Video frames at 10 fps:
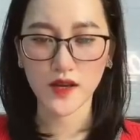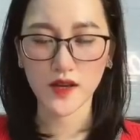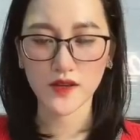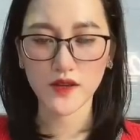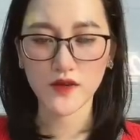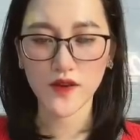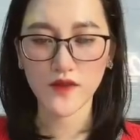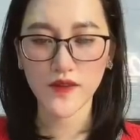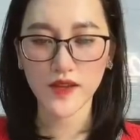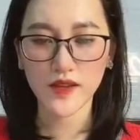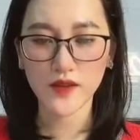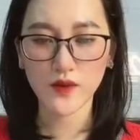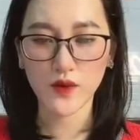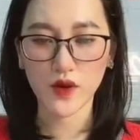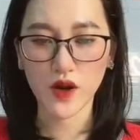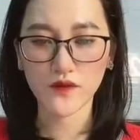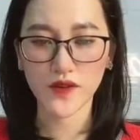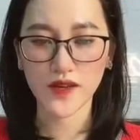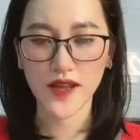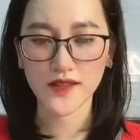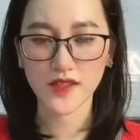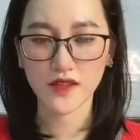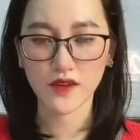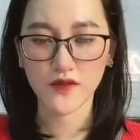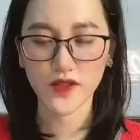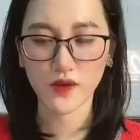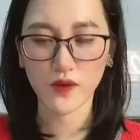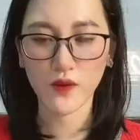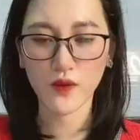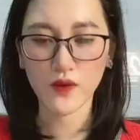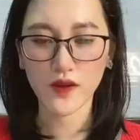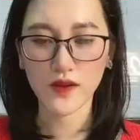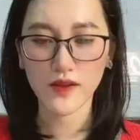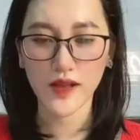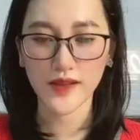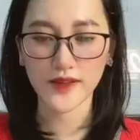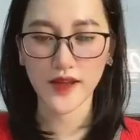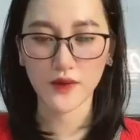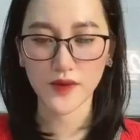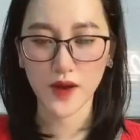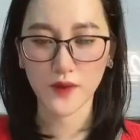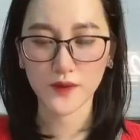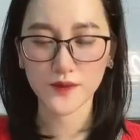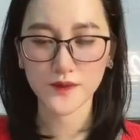Gần như vơ vét hết của ngon vật lạ trên đời về cho cô Anh cào nhau